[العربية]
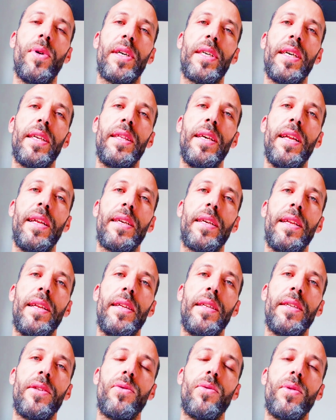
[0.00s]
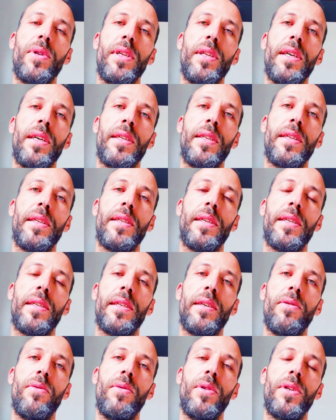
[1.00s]
وكذلك الذي تريد أن
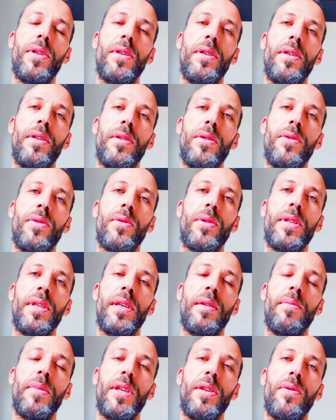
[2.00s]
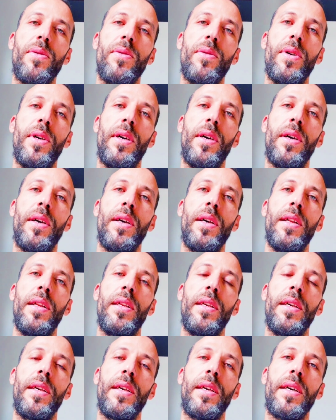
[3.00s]
تتزوج تكثر منه
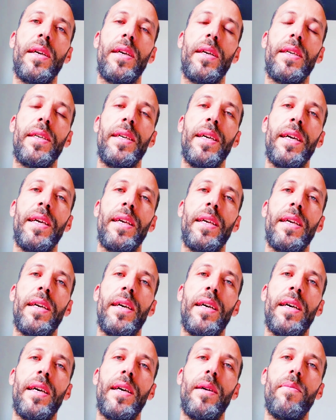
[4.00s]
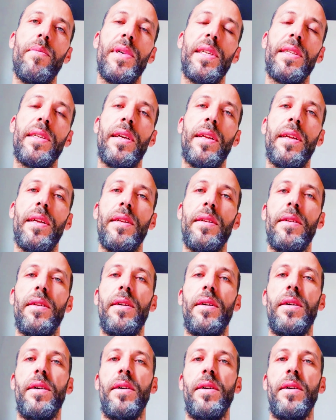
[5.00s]
لكي آه، مثلا